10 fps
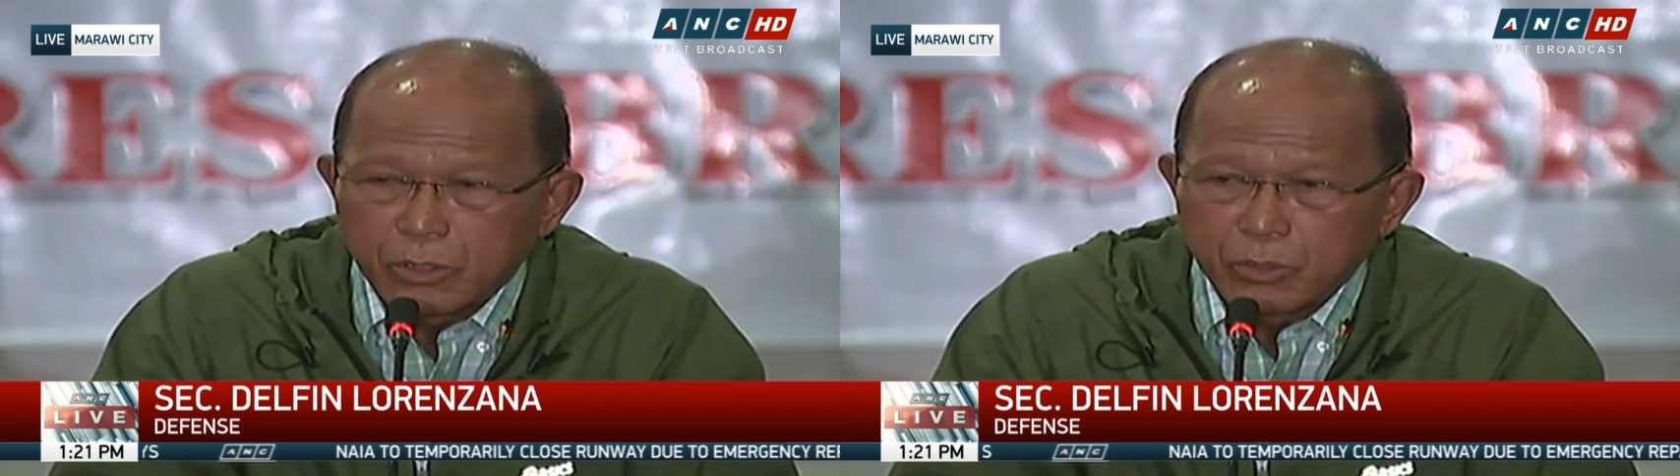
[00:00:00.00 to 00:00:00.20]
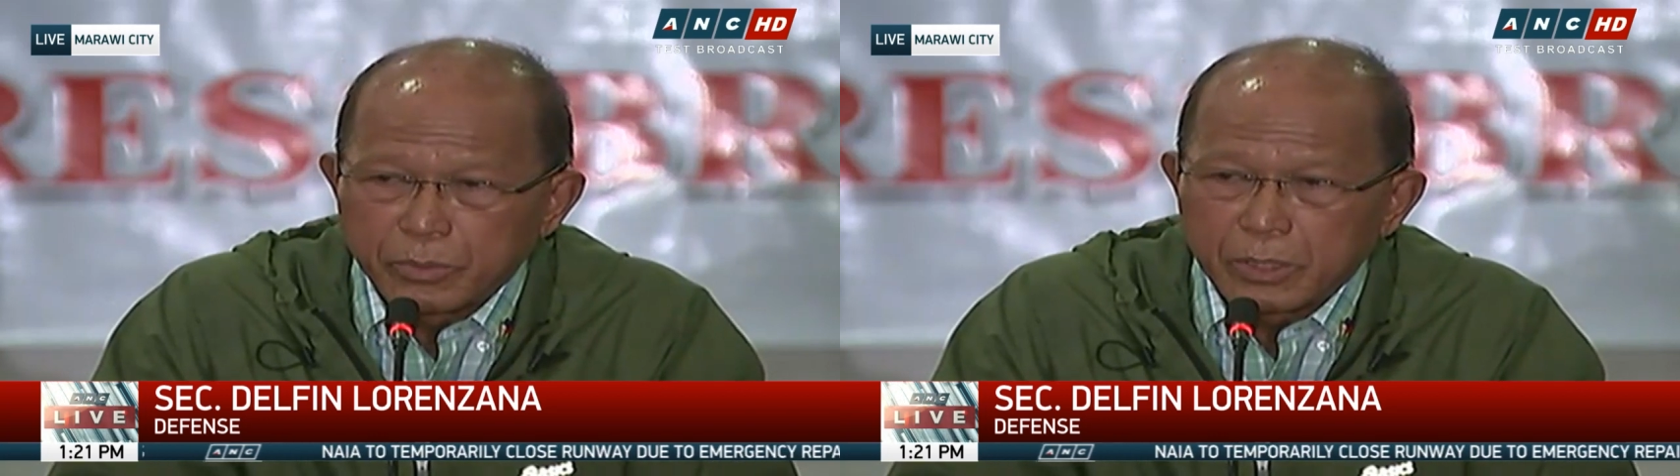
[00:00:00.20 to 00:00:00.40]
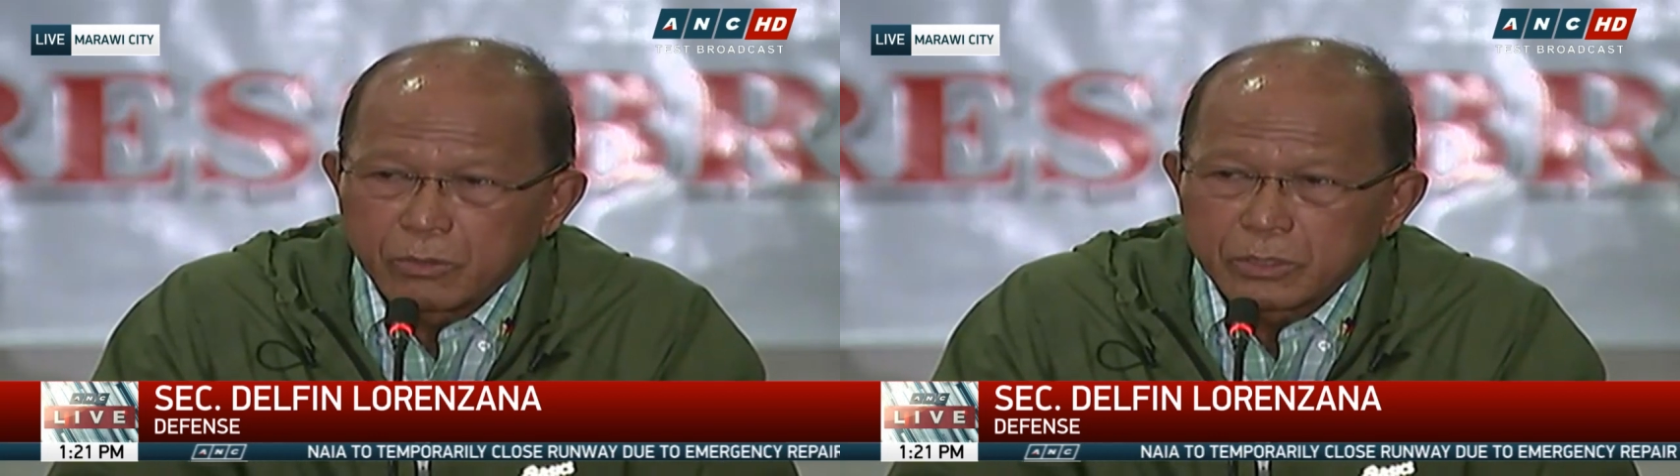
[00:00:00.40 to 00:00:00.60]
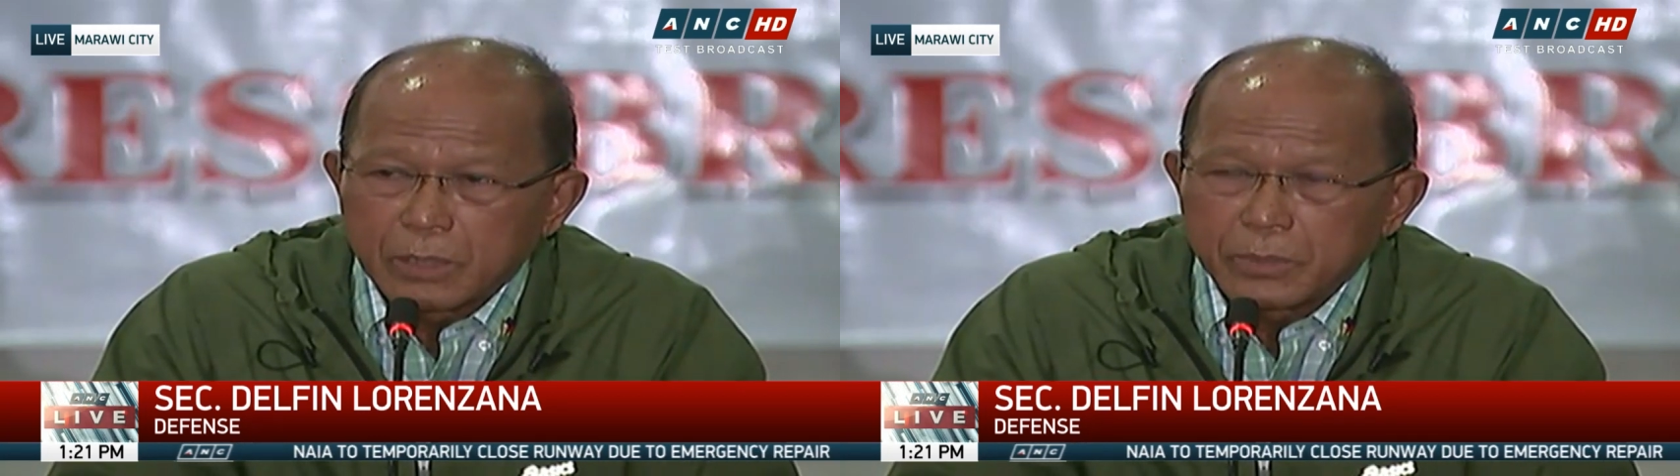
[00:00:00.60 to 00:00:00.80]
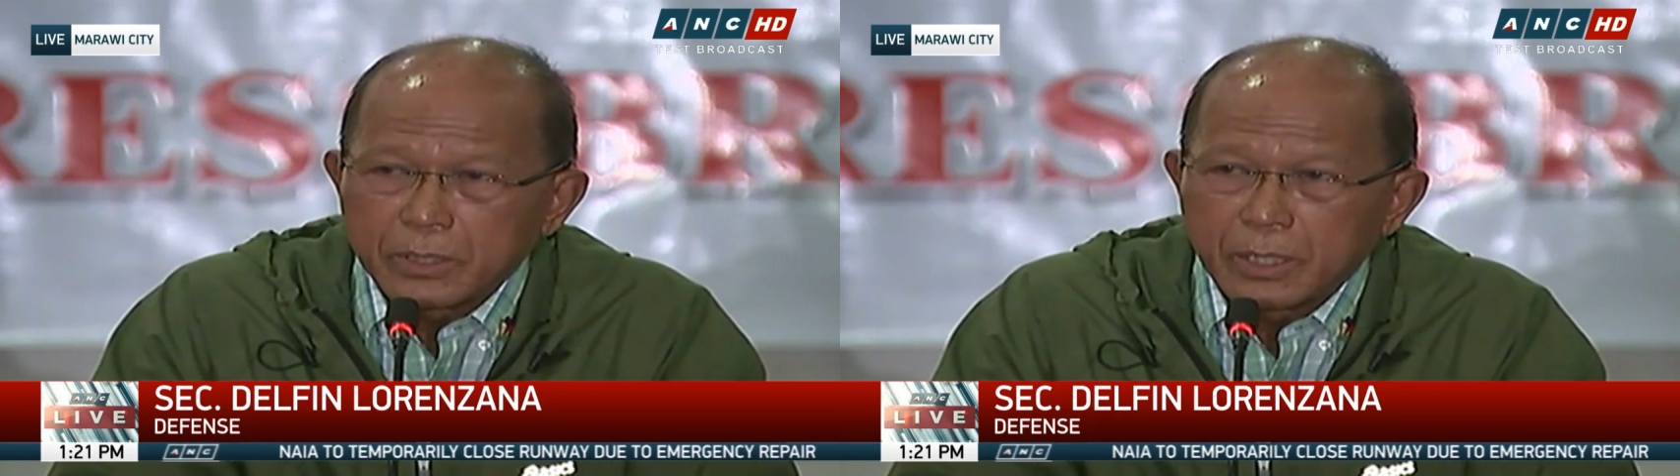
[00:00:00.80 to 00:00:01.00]
anong
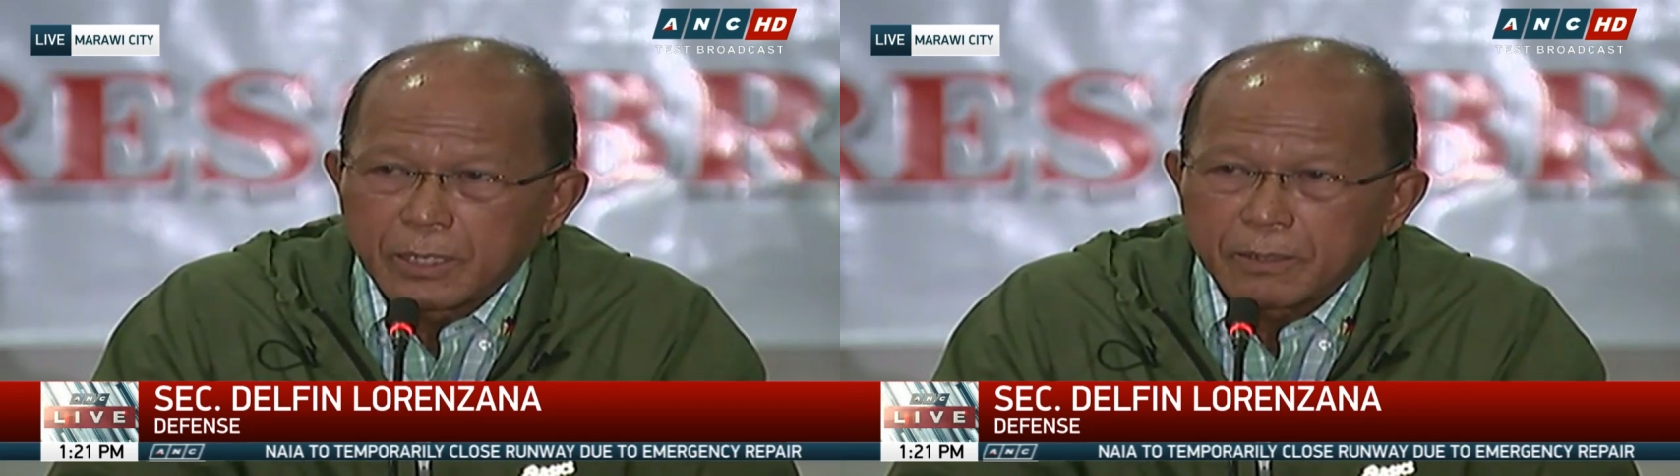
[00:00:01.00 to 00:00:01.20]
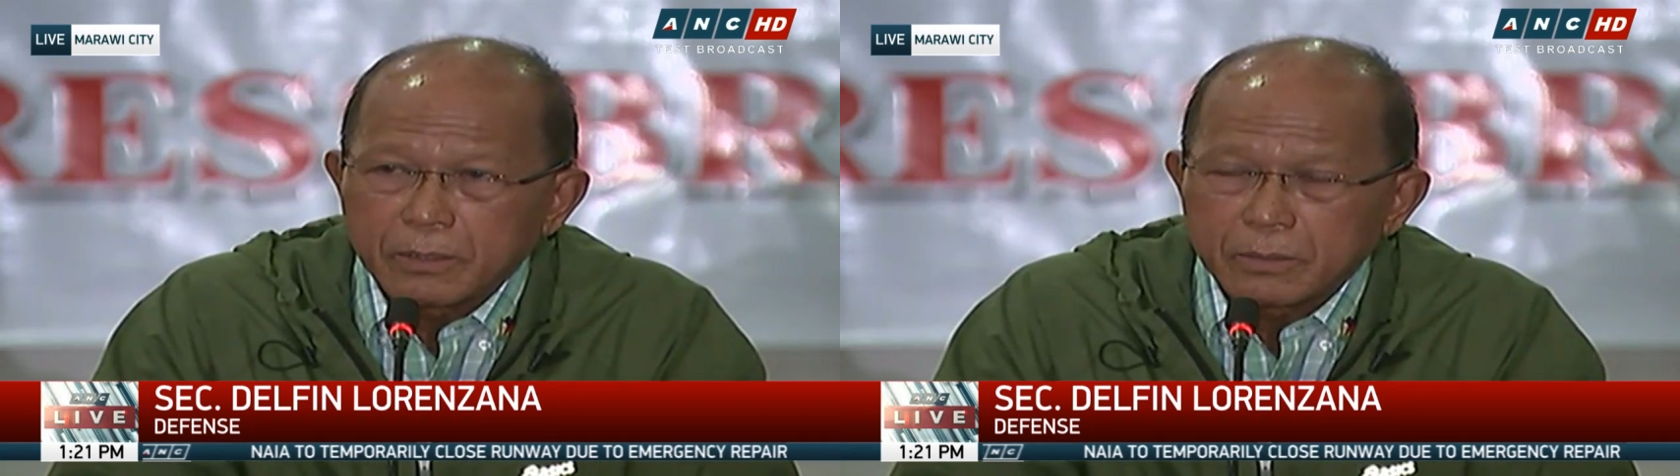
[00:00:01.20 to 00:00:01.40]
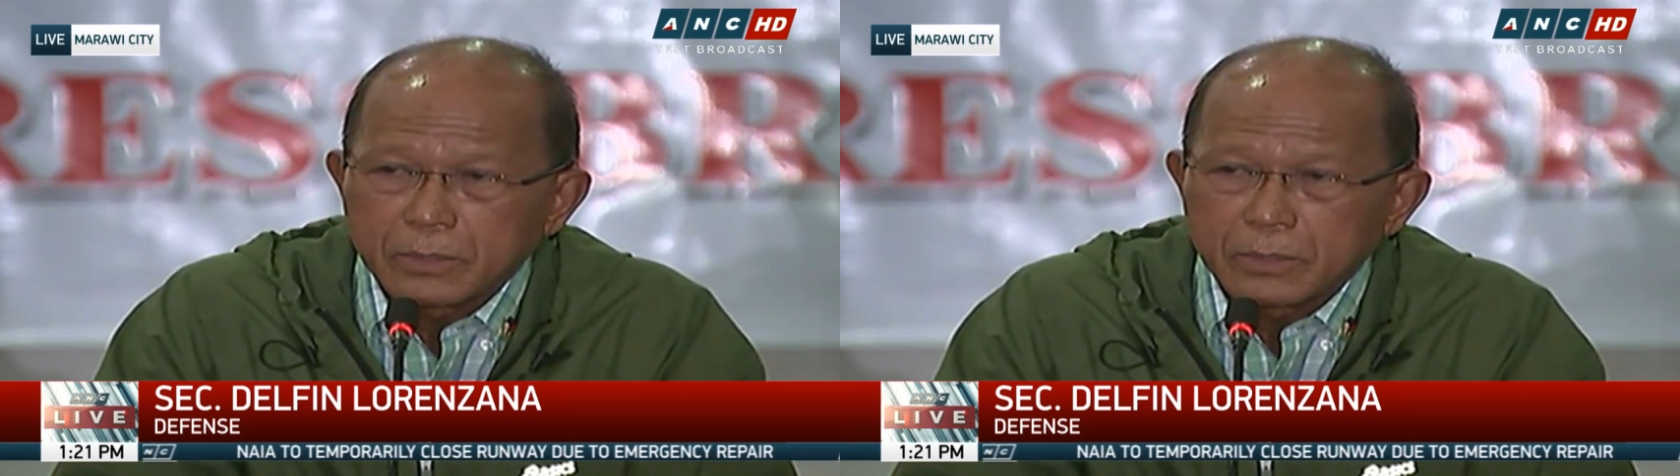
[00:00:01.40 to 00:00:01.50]
pinag-usapan nila,